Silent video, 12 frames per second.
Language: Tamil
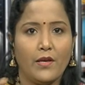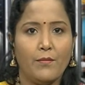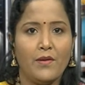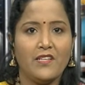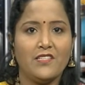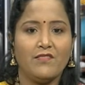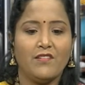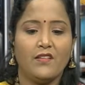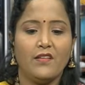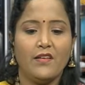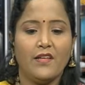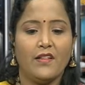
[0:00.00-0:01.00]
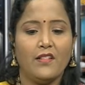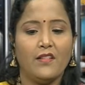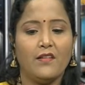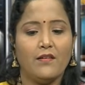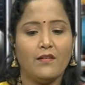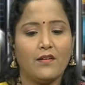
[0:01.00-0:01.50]
இமேஜை வந்து
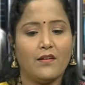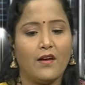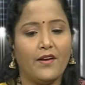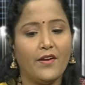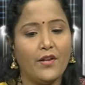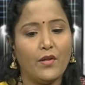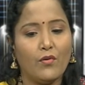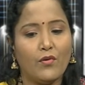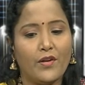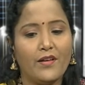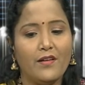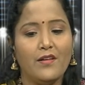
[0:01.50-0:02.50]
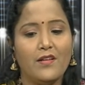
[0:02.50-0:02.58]
எந்த கண்ட்ரியோட